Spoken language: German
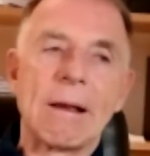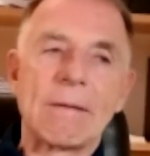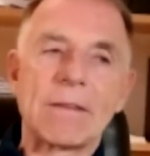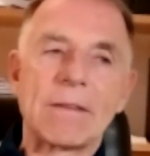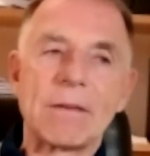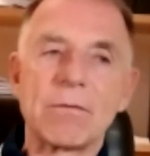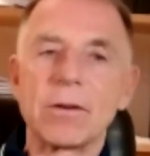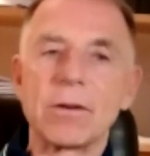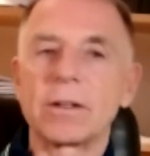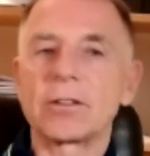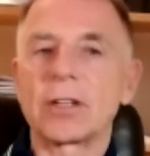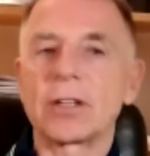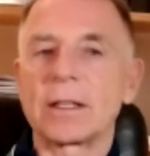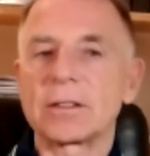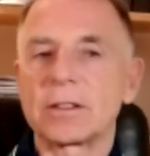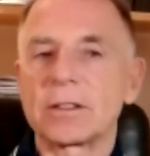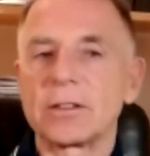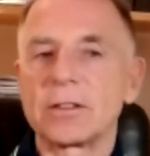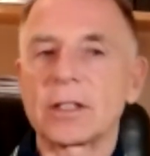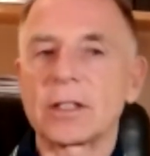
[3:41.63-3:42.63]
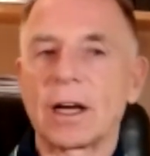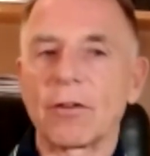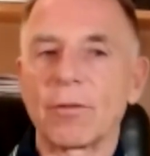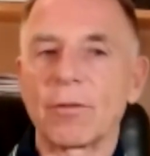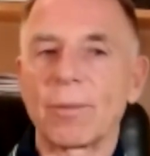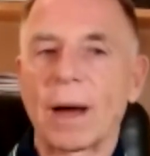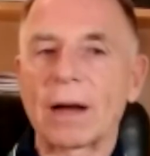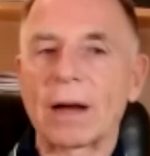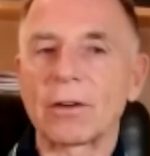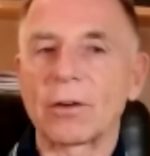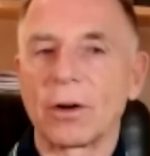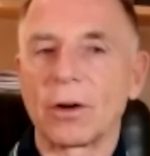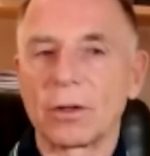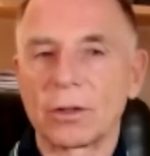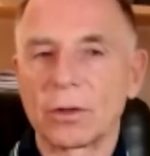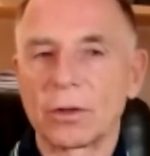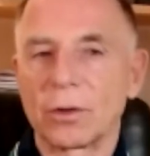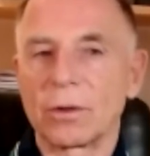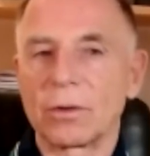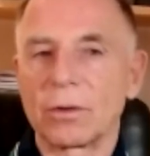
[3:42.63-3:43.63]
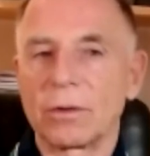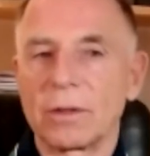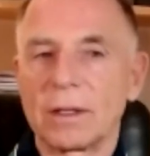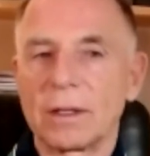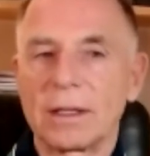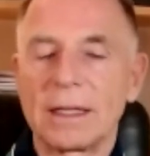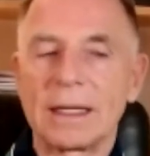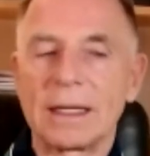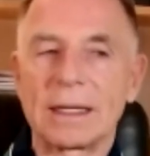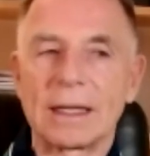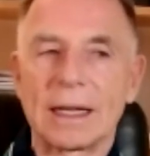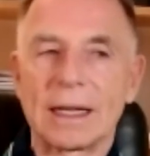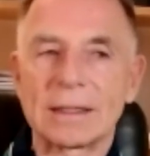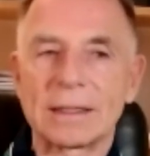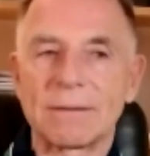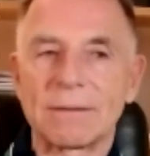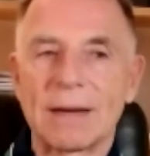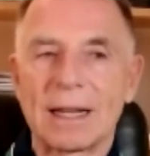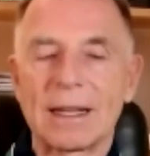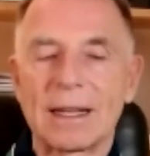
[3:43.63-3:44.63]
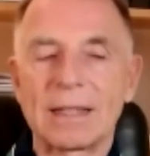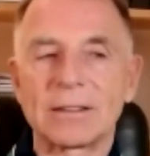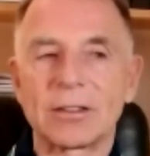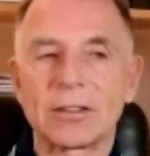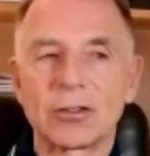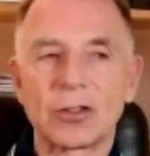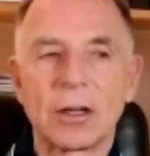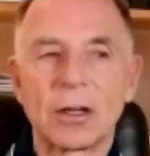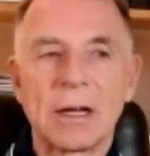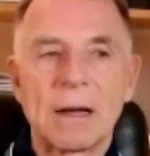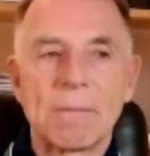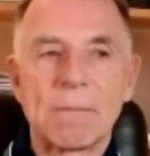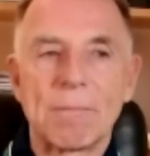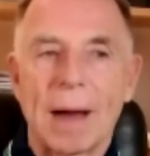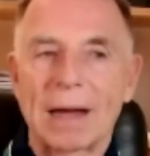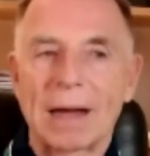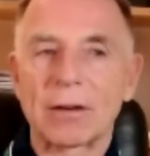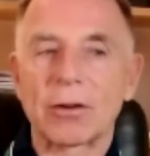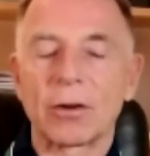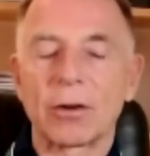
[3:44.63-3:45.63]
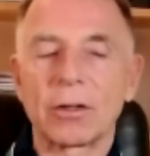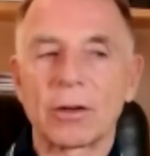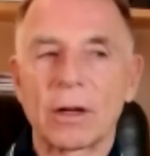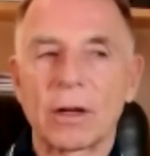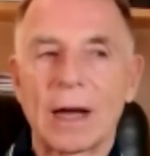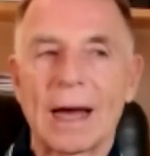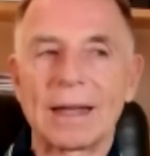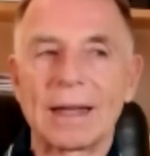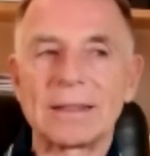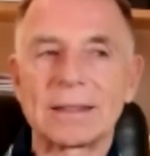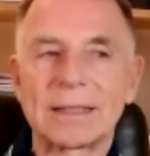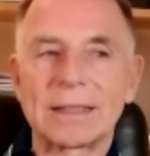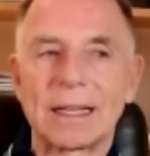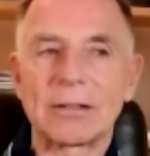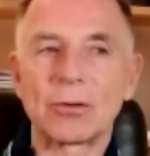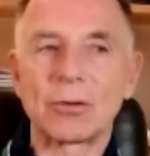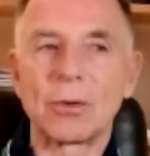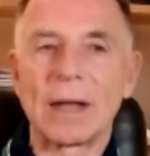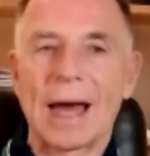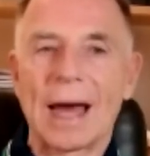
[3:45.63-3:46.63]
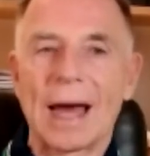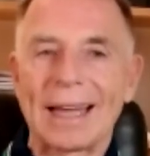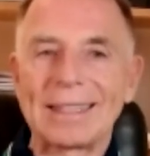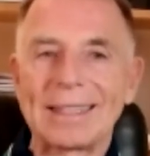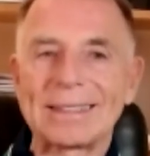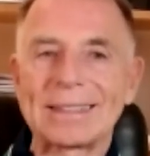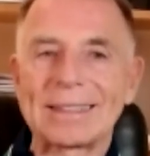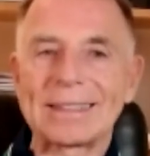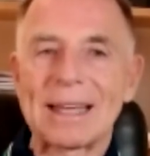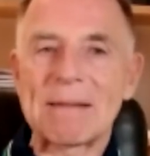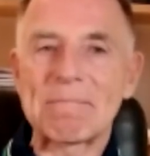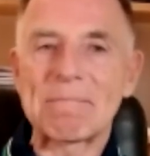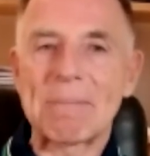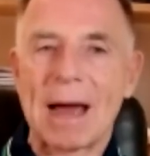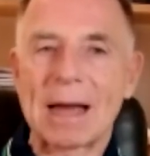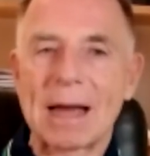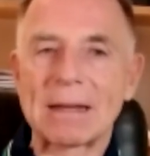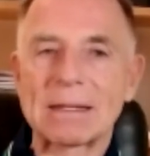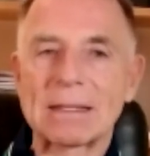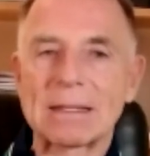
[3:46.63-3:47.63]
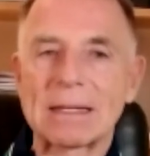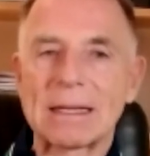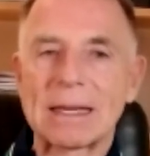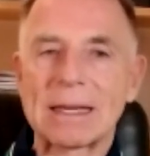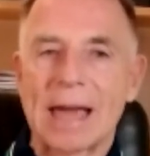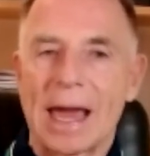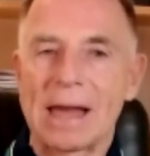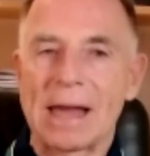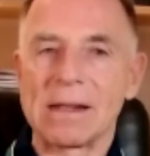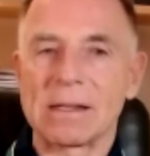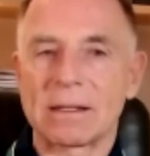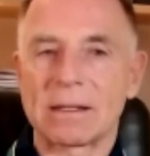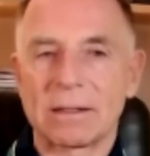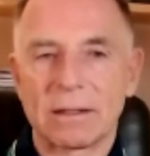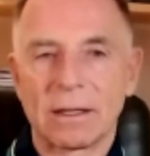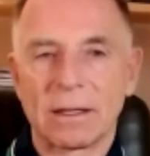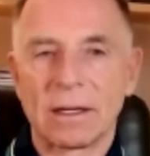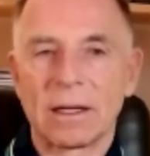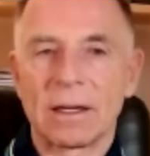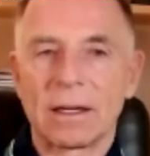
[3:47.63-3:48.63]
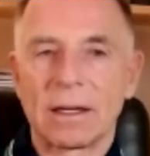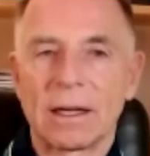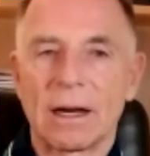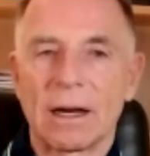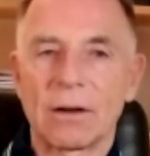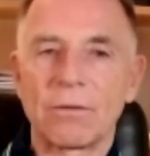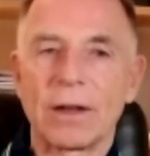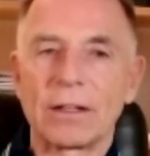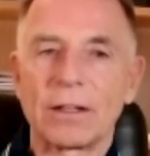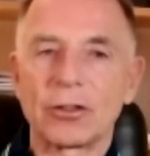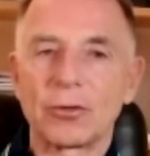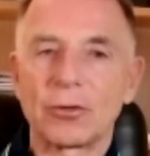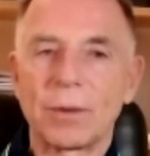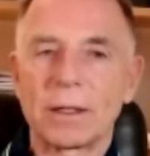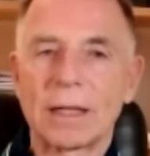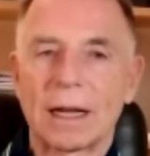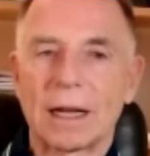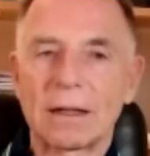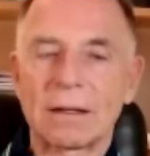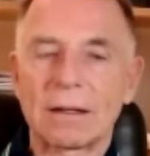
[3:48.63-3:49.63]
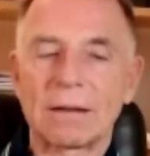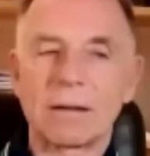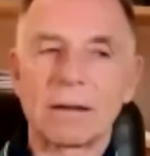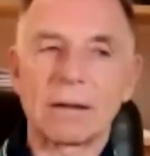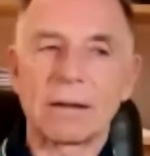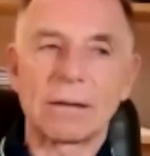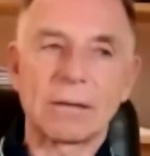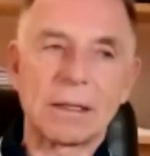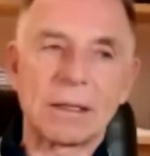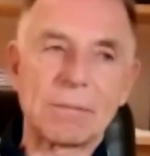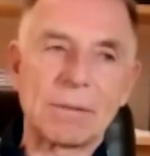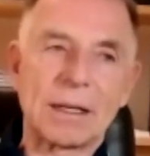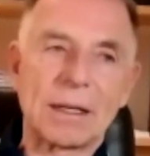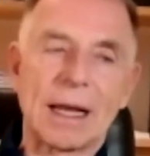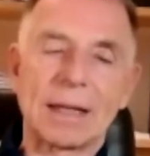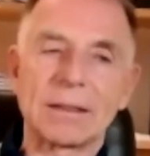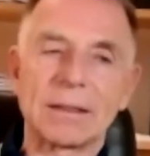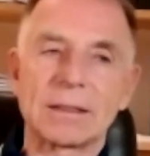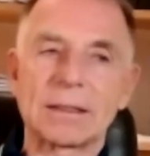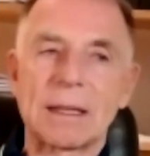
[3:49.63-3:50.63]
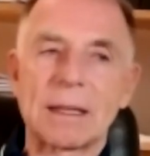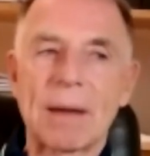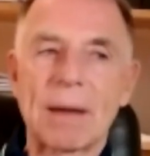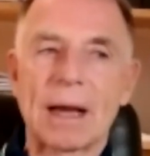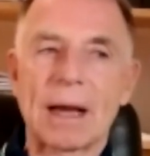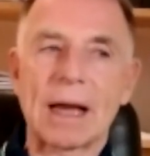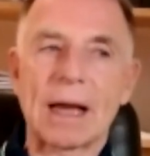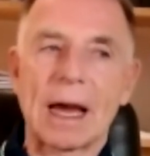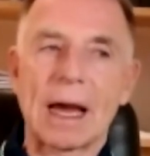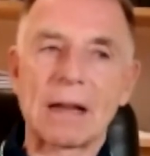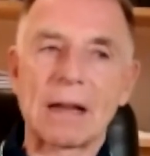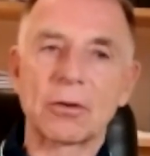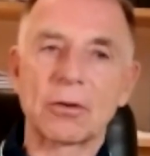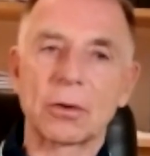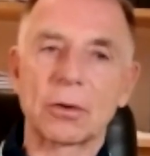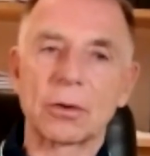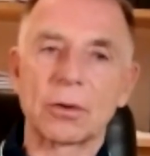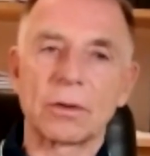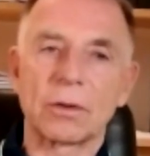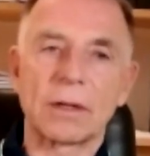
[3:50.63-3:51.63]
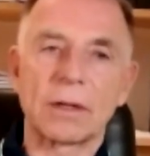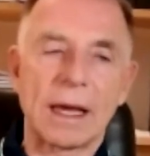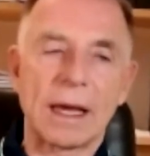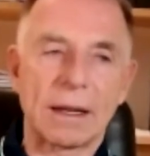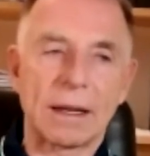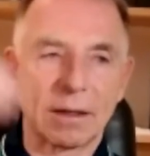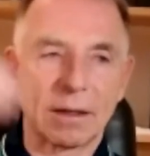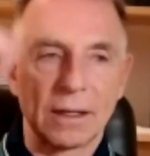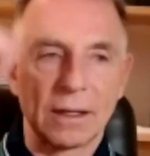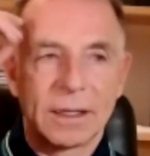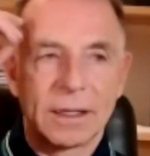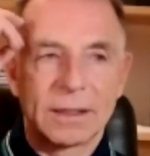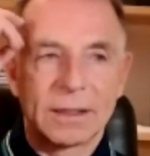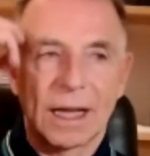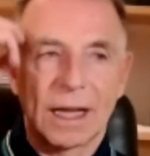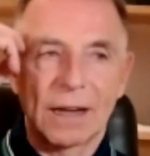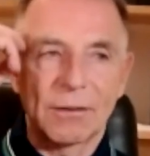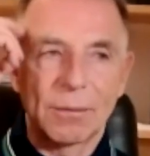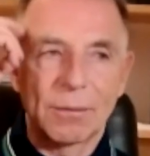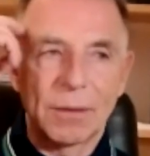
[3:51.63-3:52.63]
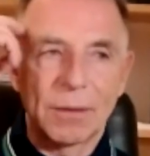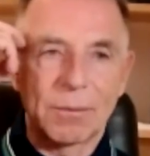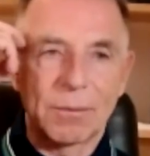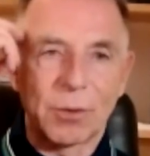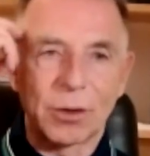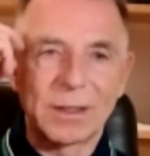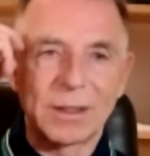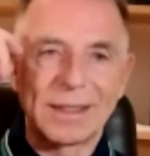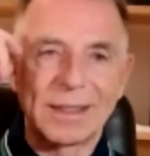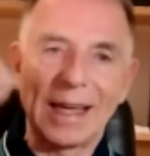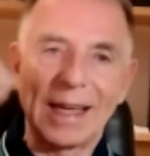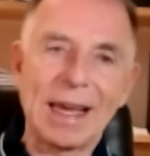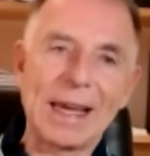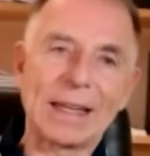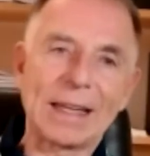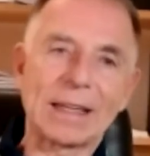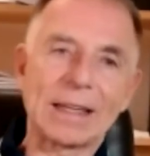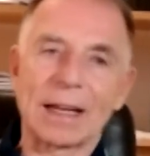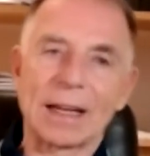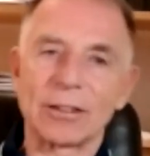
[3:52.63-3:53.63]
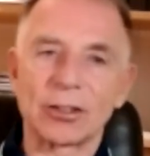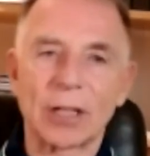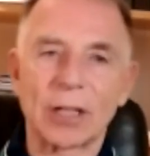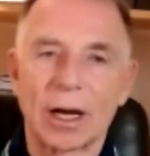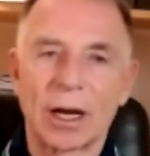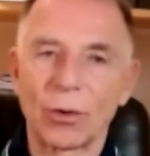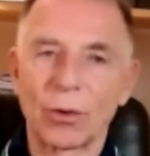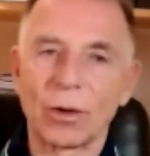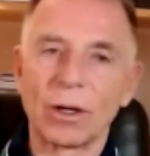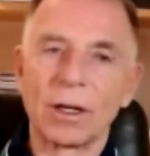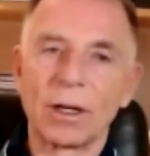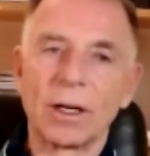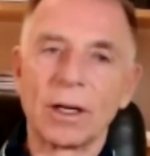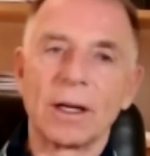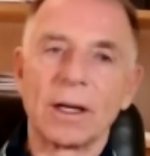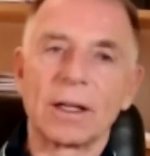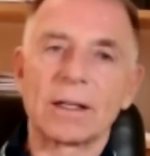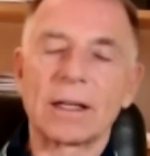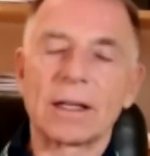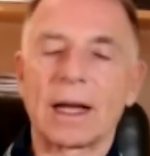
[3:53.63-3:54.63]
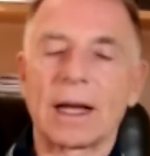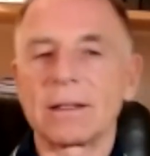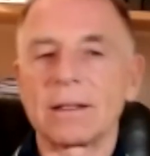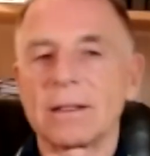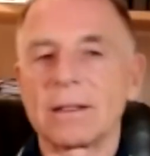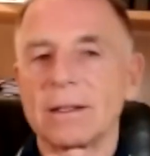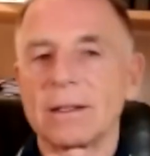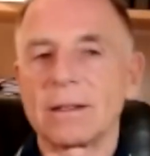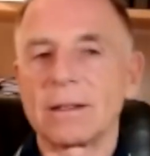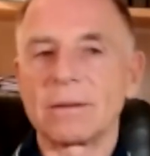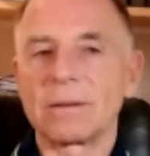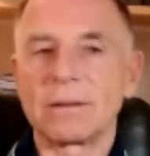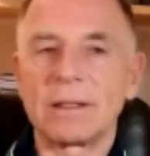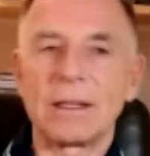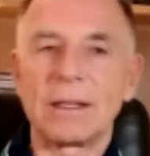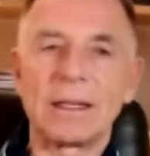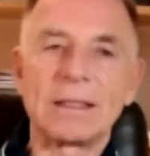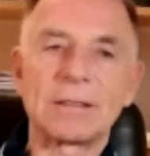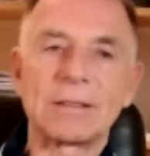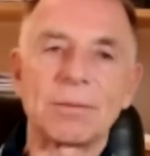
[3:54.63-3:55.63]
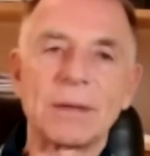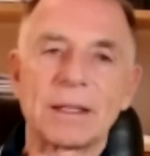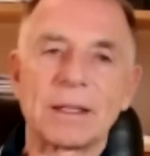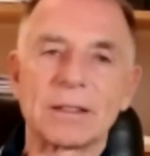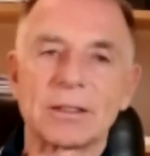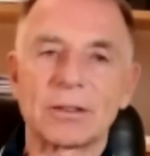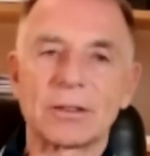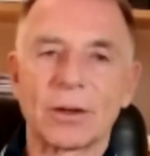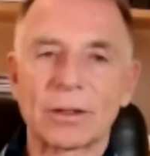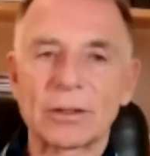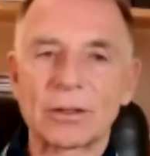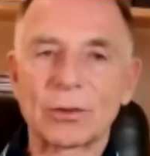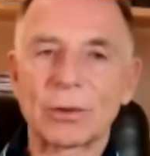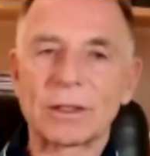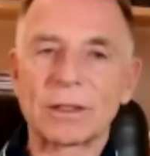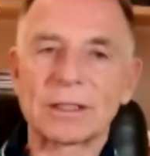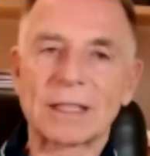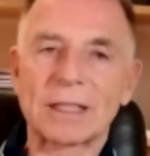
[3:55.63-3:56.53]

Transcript: Die würde ich jetzt nicht auf dem Bankkonto liegen lassen, weil letztlich Bankkonto heißt ja, du leist der Bank Geld. Ja, und wenn ich mir dann die Bilanz der Bank anguckt und deren, sagen wir mal, Bonität anschaue, dann äh, ist mir das doch zu